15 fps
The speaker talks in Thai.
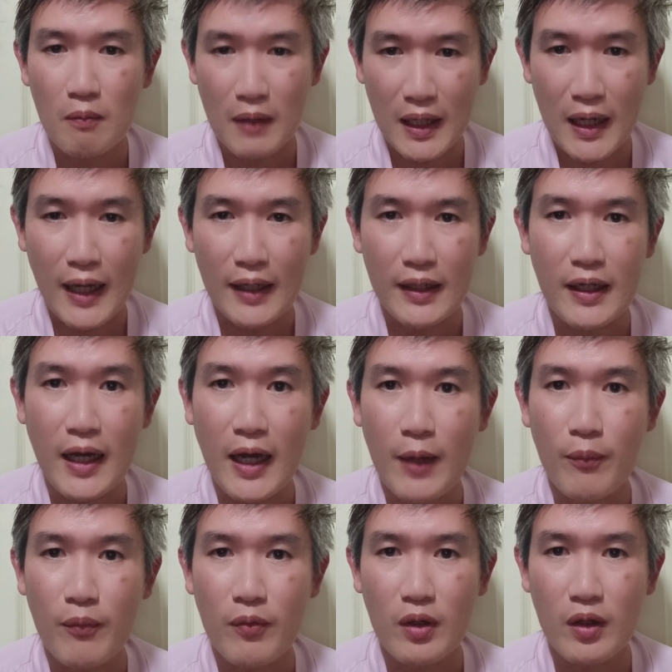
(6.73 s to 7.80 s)
ประกาศนะค
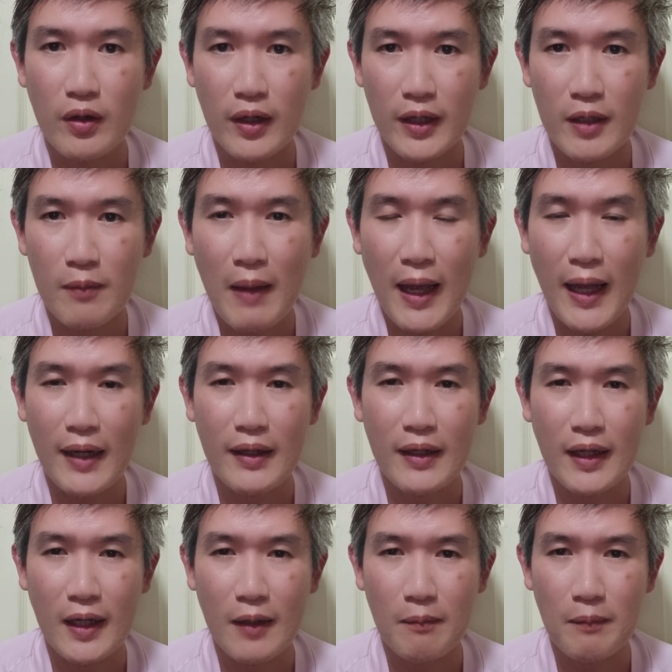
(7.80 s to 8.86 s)
รับรีแบรนด์
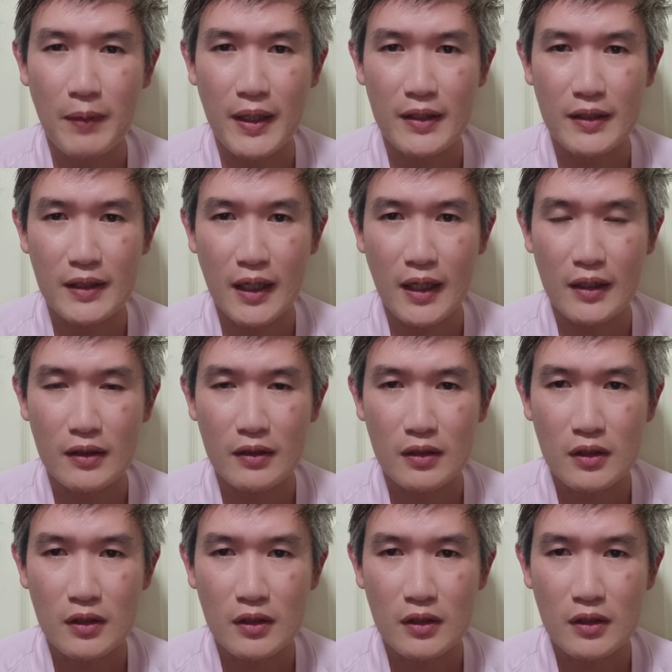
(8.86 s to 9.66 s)
นะครับเปลี่ยนจาก